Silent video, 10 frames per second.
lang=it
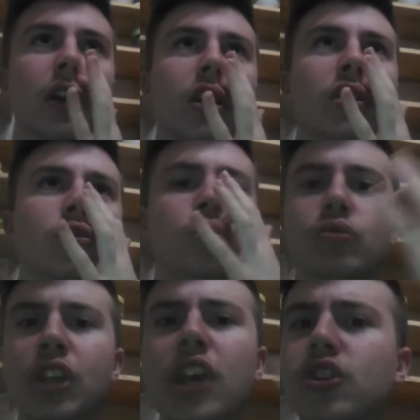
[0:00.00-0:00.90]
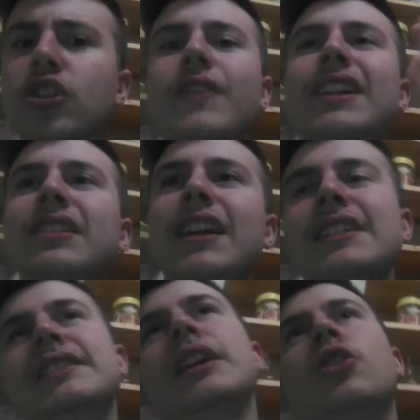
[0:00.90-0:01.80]
Su 10 fatti
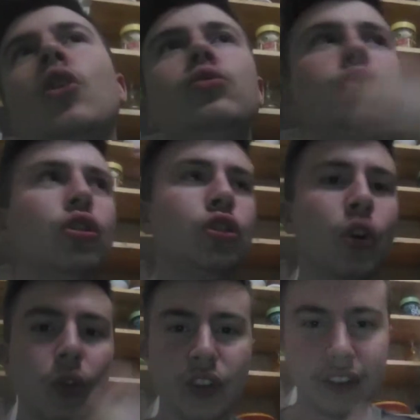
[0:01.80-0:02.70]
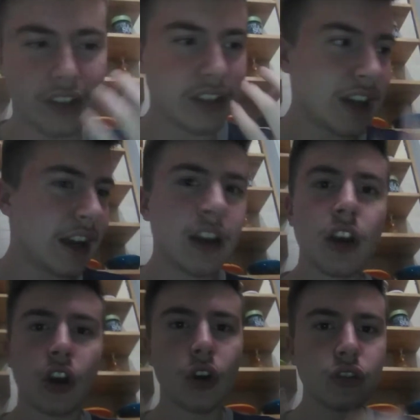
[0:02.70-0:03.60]
test contro di noi deve segnare.
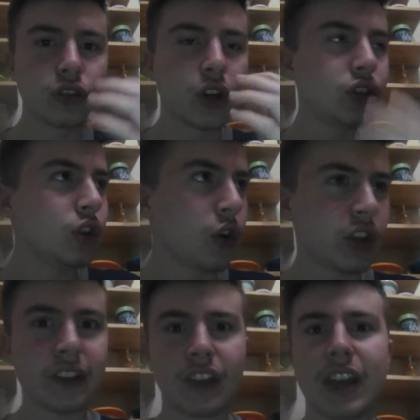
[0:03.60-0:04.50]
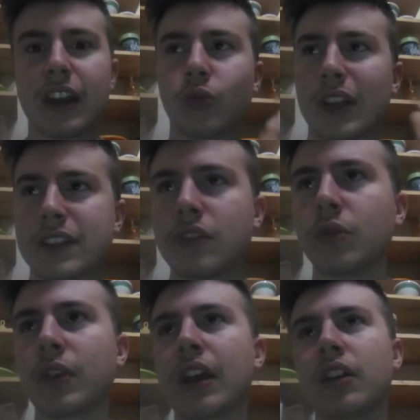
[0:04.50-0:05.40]
Contro di noi deve segnare su
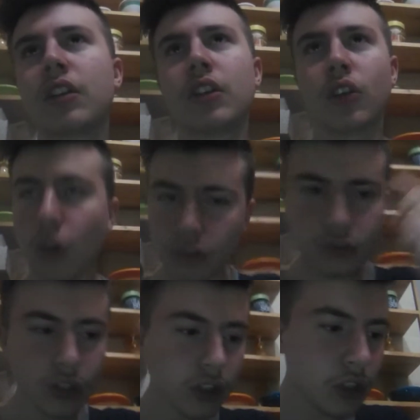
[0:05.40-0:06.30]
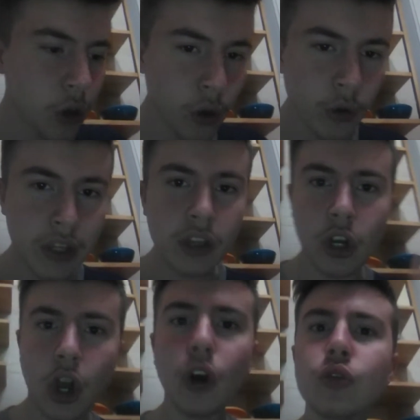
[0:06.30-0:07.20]
azione. Contro di noi.
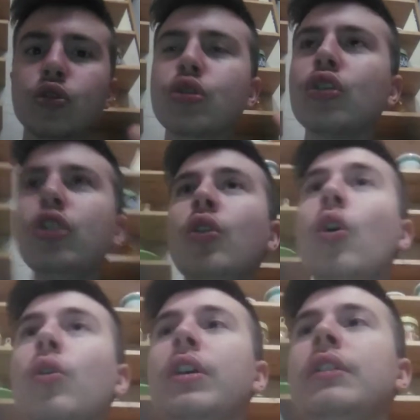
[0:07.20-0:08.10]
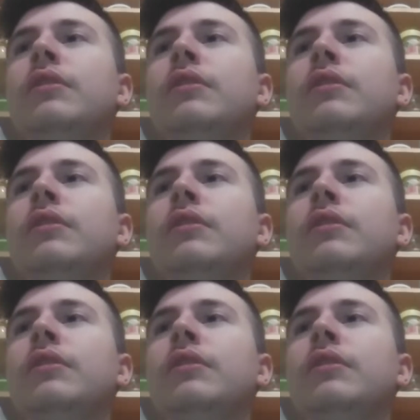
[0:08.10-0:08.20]
Contro di noi.